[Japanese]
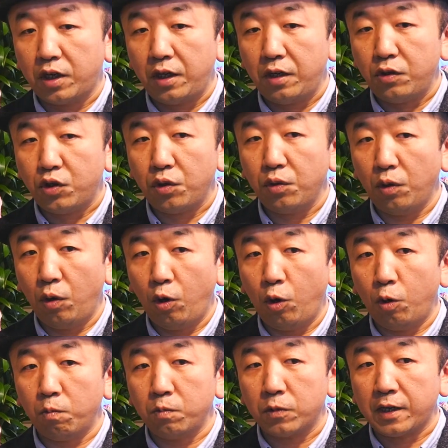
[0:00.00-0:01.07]
近所
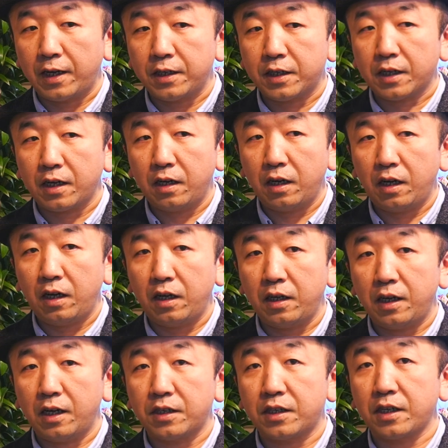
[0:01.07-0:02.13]
の昔から
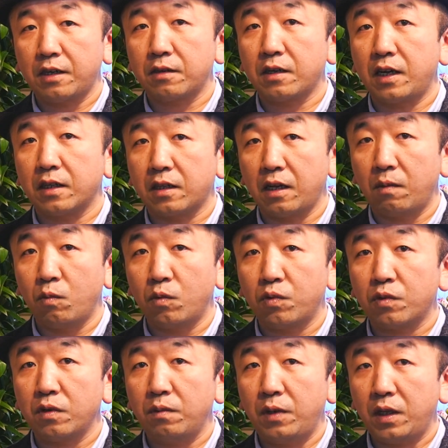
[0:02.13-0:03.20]
いらっしゃる方も
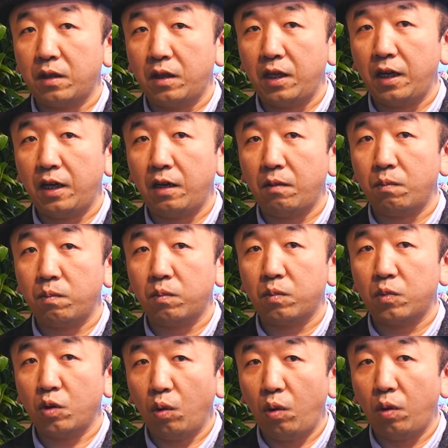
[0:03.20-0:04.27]
含めて
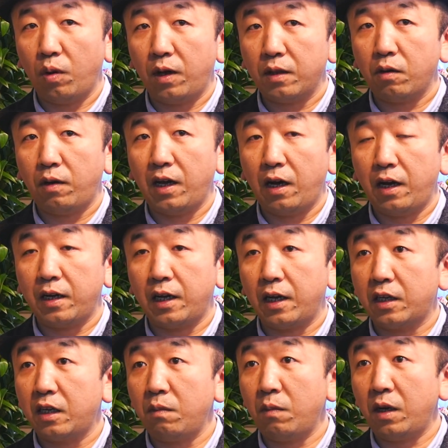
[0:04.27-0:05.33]
とあとはやはり
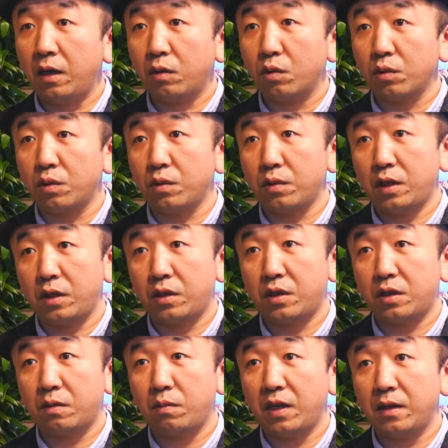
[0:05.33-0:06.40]
駅前という利
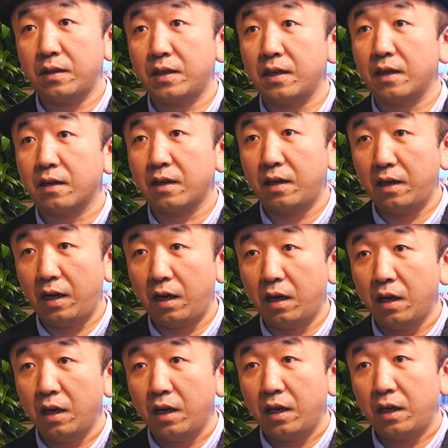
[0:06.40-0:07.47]
便性から
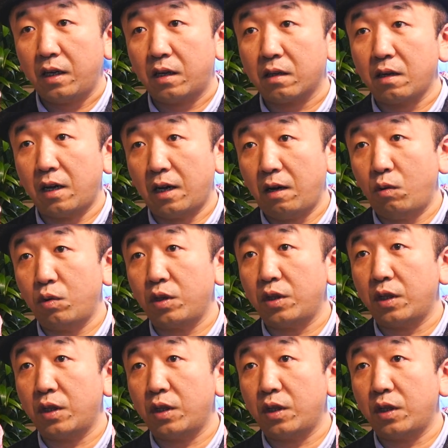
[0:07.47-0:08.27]
駅から降り